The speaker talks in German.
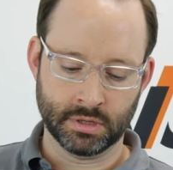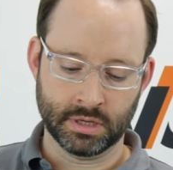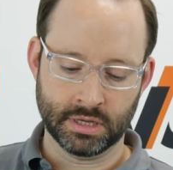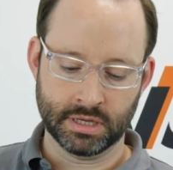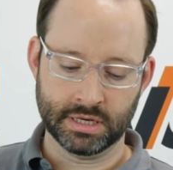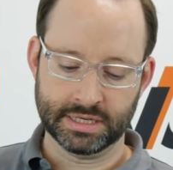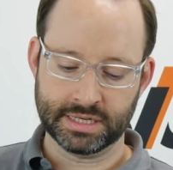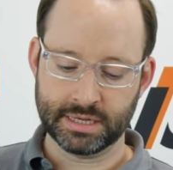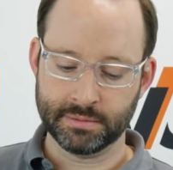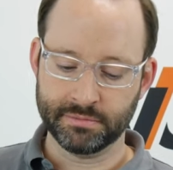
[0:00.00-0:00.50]

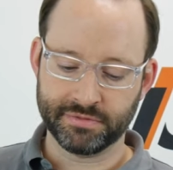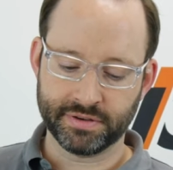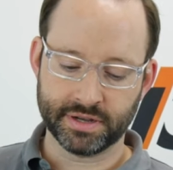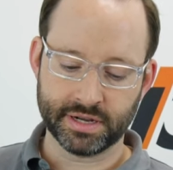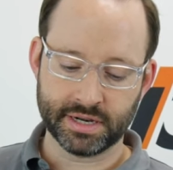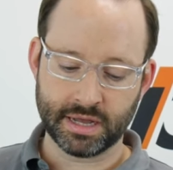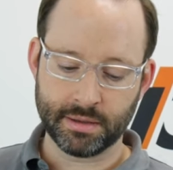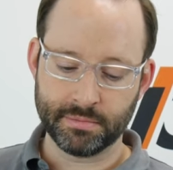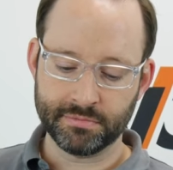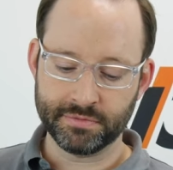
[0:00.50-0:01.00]
In dem
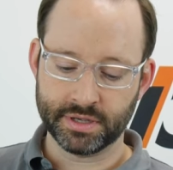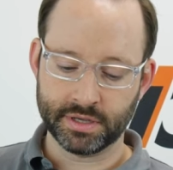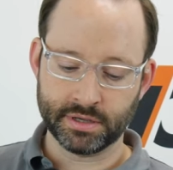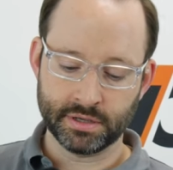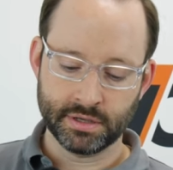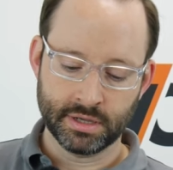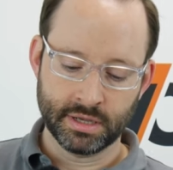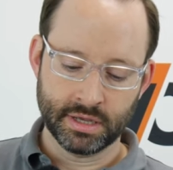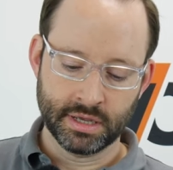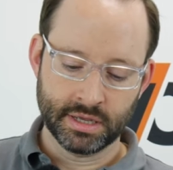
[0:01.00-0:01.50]
Fall haben wir
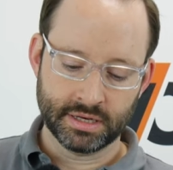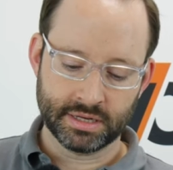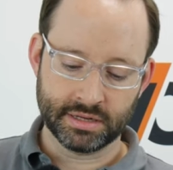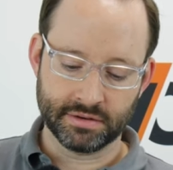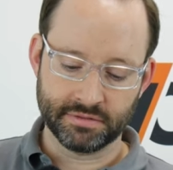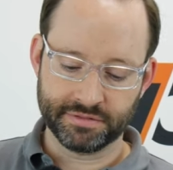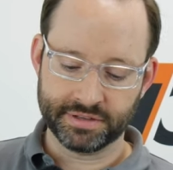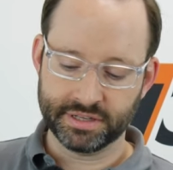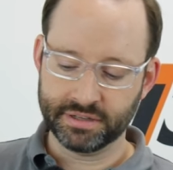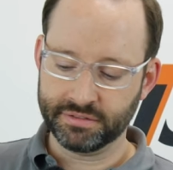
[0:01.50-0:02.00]
den
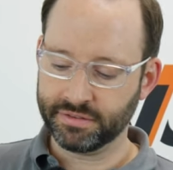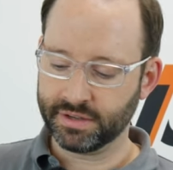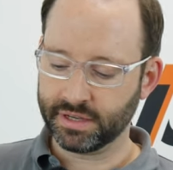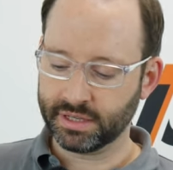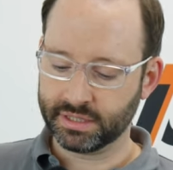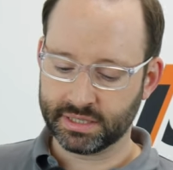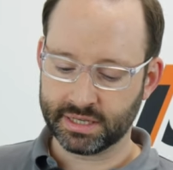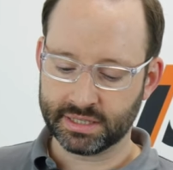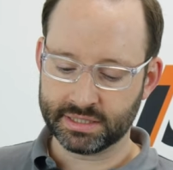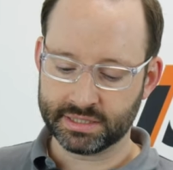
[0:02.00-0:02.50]

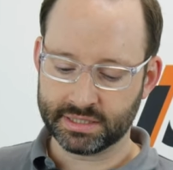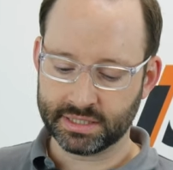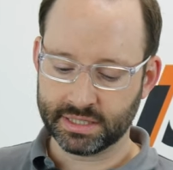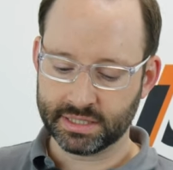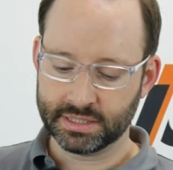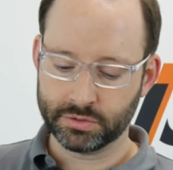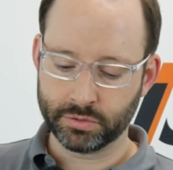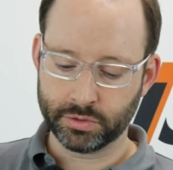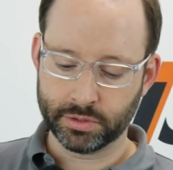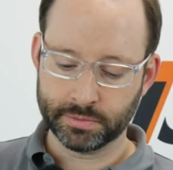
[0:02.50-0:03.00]

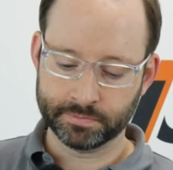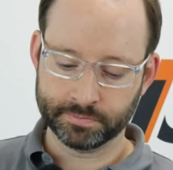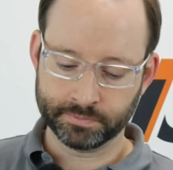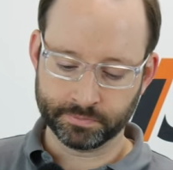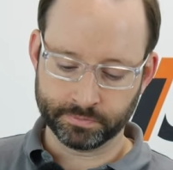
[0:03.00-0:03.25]
Vierfach-Tastsensor.